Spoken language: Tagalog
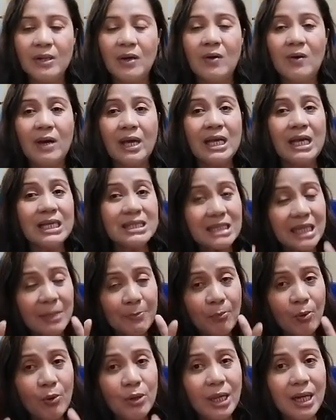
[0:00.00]
Okay?
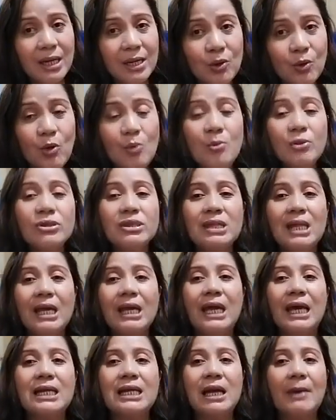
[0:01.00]
Kasi po yung lumot na
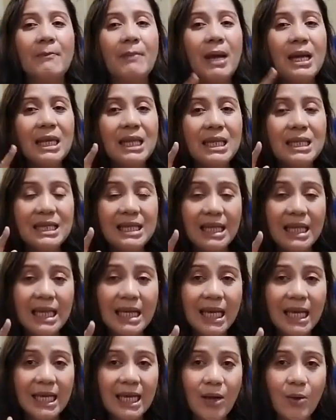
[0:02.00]
yan, kapag
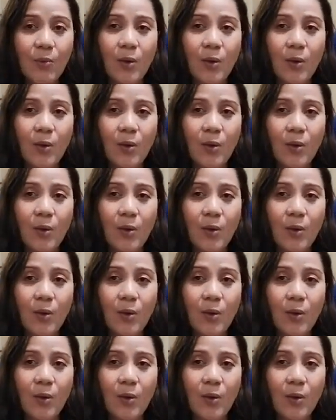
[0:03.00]
hindi yan